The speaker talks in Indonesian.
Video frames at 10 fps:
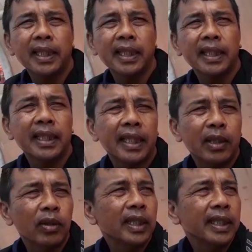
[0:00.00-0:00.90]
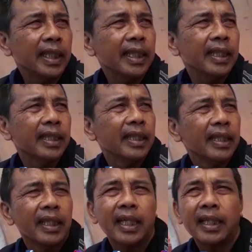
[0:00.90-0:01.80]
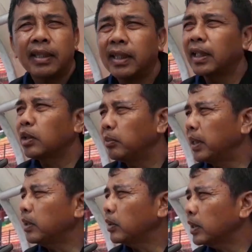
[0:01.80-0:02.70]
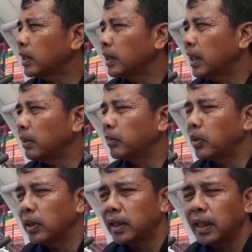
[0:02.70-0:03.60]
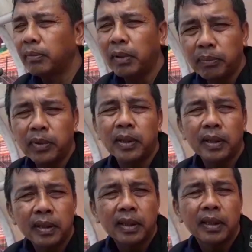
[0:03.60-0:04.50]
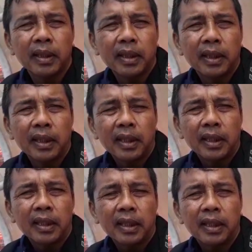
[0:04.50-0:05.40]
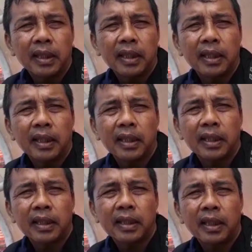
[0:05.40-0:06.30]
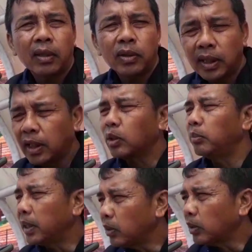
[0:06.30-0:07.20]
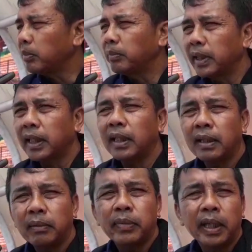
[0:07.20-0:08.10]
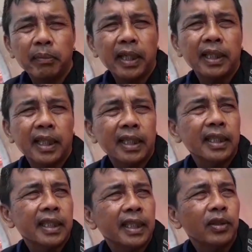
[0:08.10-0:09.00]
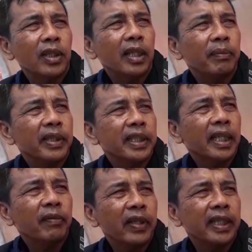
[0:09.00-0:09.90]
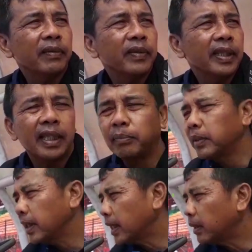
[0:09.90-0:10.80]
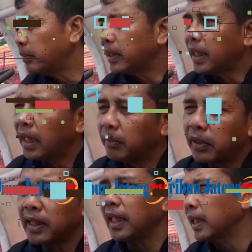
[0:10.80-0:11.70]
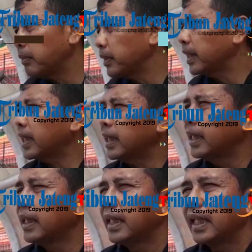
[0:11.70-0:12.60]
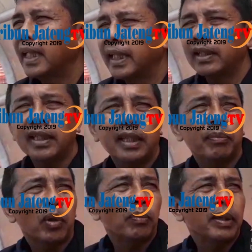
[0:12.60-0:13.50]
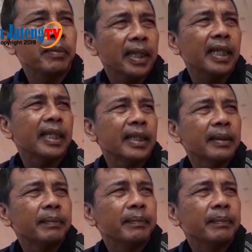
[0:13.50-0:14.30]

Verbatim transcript: di Indonesia ya nah, itu kita coba terus dalam kondisi apapun uh, harus kita coba terus memberikan uh, bagaimana transisi yang efektif ya dari menyerang ke bertahan bertahan ke menyerang nah, itu problem anak